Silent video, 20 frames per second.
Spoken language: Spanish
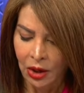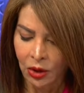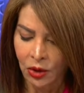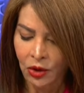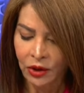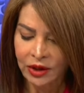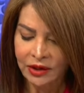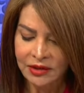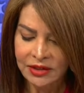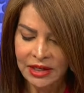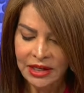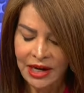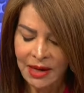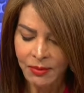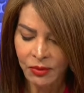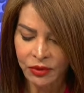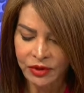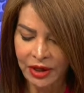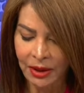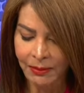Lo que sí,
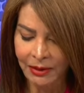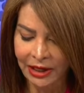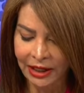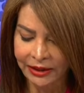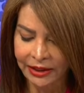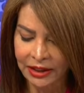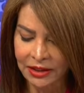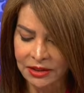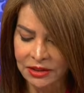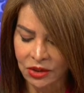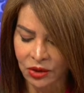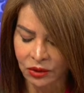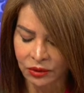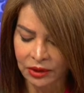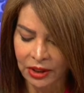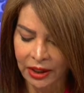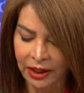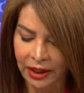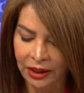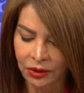Ramón, llama la
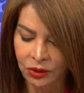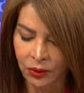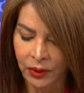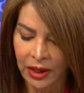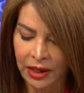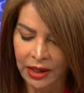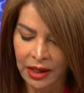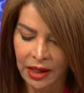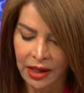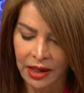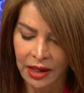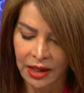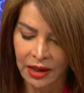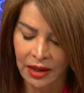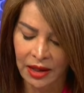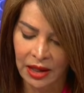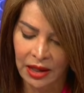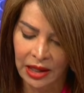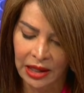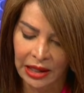atención de esto es que
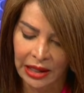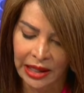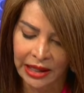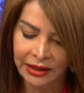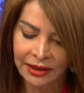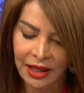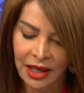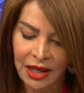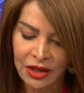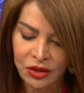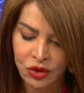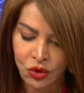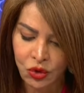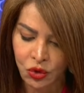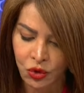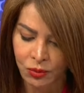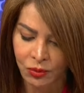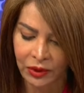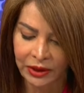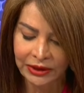eh, eh, este
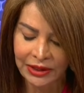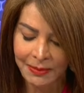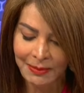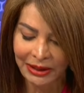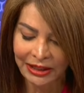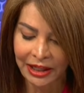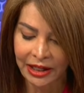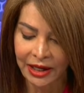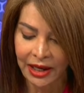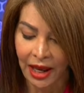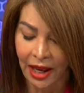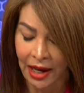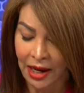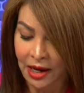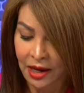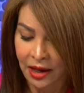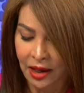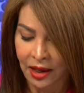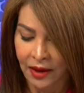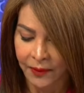insumo, este
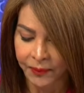material